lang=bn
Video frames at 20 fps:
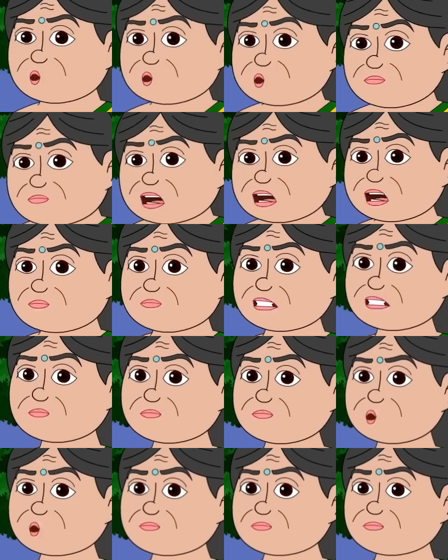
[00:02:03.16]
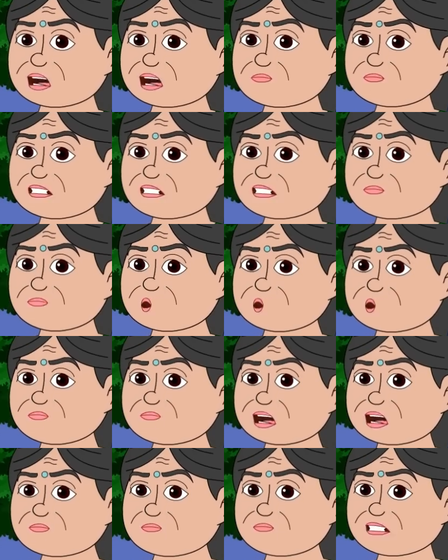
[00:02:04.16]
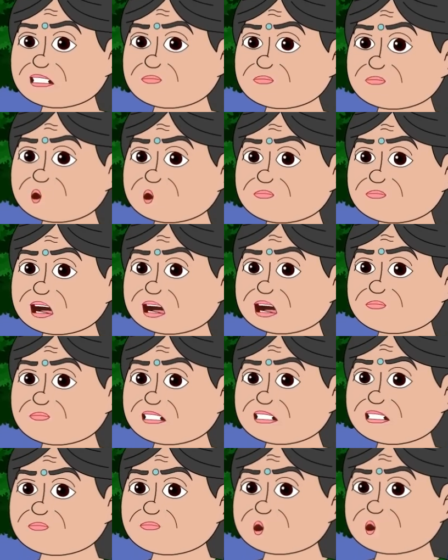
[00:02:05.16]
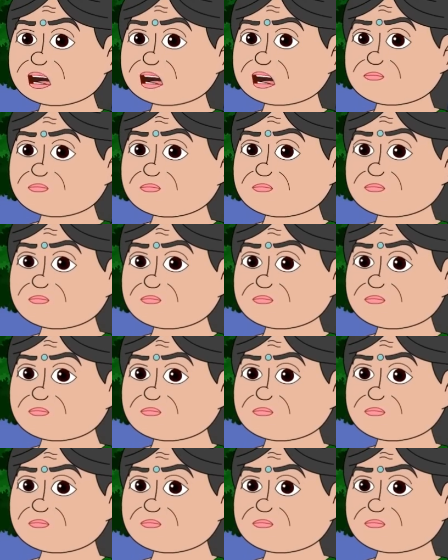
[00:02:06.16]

তোমার ছেলের বিয়েও তো ঠিক হয়ে গেছে শুনলাম